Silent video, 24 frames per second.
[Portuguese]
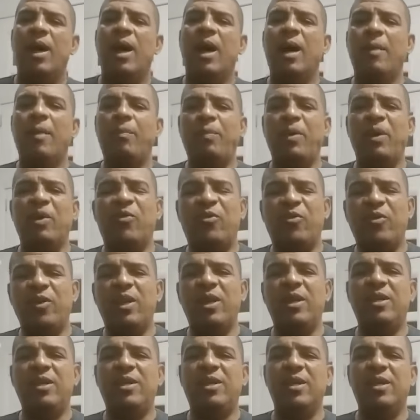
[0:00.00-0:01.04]
a
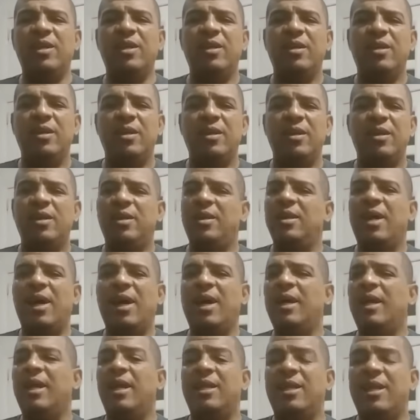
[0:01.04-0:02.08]
perfeita e a
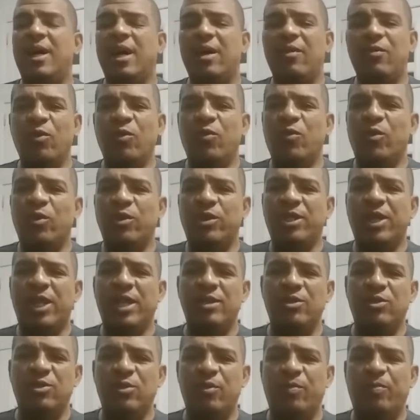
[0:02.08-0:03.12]
agradável
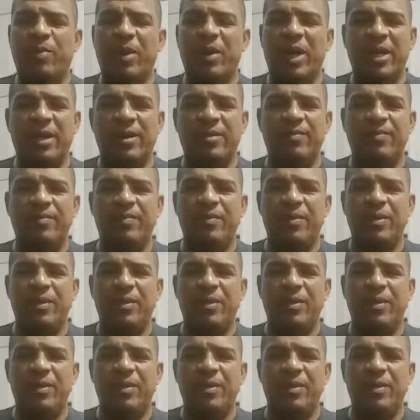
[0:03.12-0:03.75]
vontade do Pai.